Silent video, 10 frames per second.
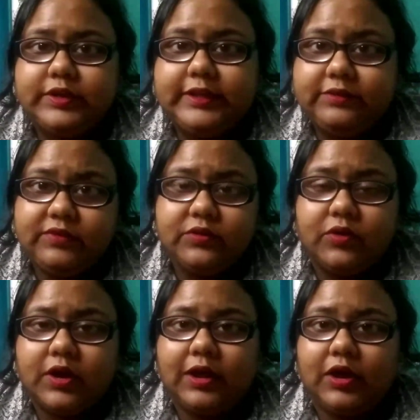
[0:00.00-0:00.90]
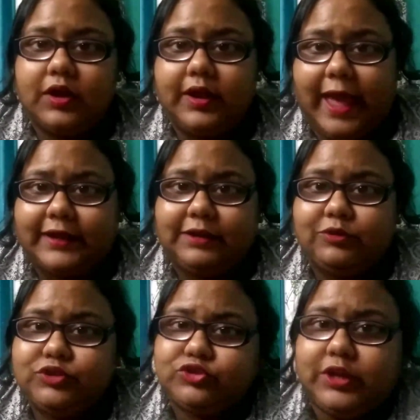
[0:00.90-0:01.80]
লিভ ইন করা একটা
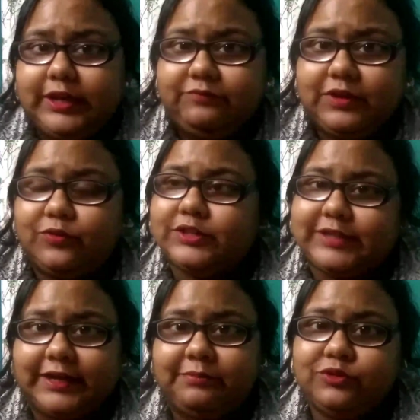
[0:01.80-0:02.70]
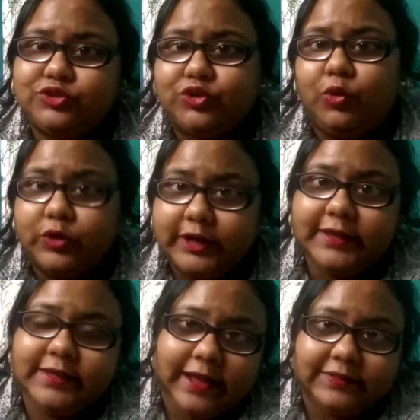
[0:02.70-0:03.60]
মানুষের সঙ্গে লিভ ইন করে চারটে মানুষের সঙ্গে
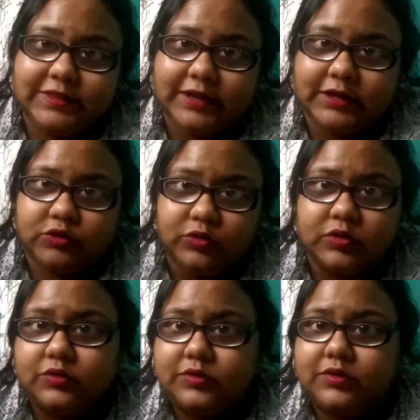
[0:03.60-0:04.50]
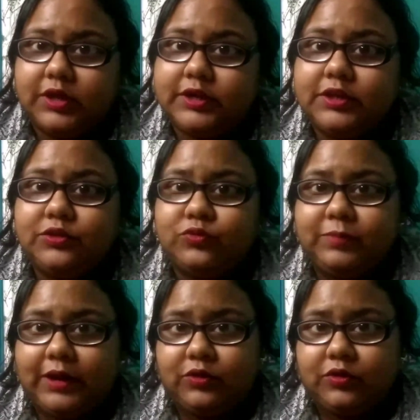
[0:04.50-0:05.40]
হোটেলে গিয়ে রাত দিন কাটানো এটা কিন্তু খুব
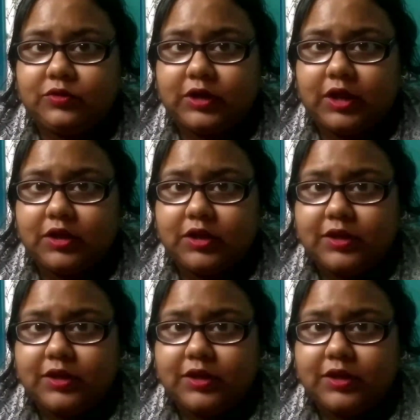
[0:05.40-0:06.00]
ভালো লক্ষণ না